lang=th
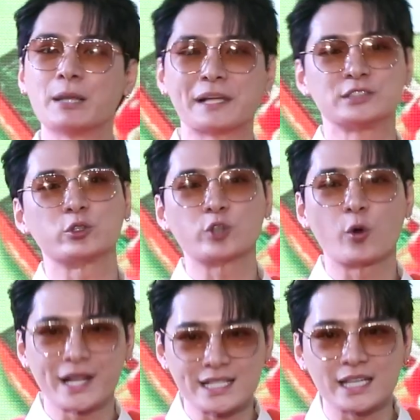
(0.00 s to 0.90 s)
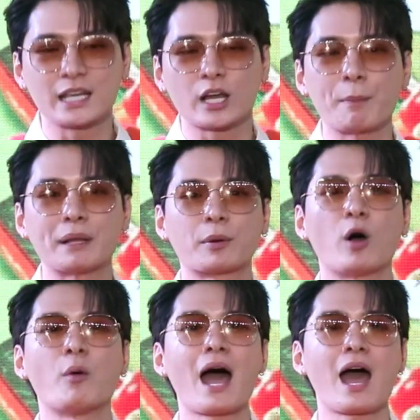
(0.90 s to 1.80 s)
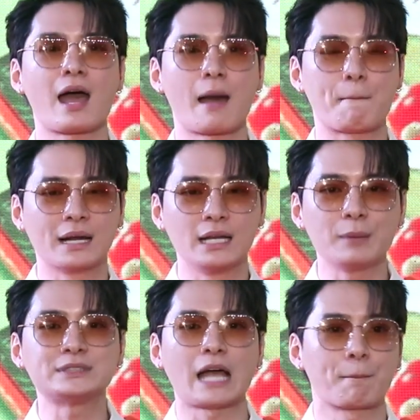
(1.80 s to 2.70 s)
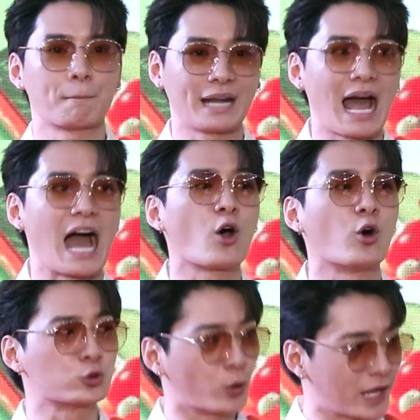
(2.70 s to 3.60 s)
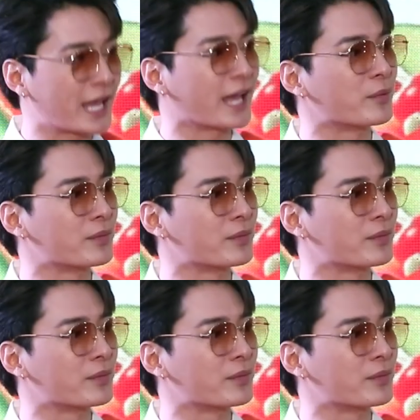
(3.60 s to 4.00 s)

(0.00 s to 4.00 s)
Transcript: ถึงเป็นโจโจเวจี้ก็เป็นเพราะว่ามันเริ่มจากปัญหาของตัวเอง